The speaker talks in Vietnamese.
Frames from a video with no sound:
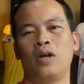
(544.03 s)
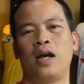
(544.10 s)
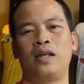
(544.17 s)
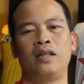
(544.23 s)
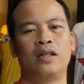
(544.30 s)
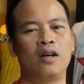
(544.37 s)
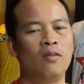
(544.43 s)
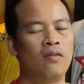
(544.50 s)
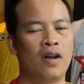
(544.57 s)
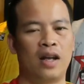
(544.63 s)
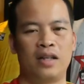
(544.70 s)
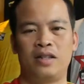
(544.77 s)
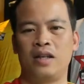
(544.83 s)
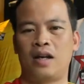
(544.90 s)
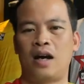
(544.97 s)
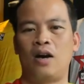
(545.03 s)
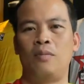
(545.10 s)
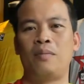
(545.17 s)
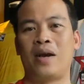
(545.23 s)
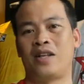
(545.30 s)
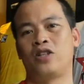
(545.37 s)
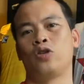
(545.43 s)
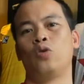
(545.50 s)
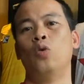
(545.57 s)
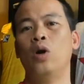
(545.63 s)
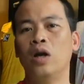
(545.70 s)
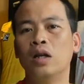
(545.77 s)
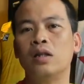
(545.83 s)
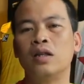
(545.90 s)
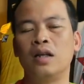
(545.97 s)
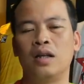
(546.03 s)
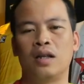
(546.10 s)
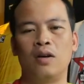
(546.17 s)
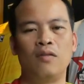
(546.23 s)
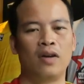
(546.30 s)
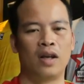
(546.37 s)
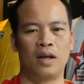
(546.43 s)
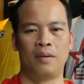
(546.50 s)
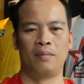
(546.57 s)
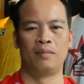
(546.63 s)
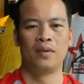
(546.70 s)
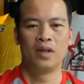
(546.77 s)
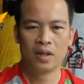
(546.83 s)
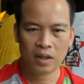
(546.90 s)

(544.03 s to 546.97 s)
Anh nhưng không phải là chiếc áo match won tức là không phải làm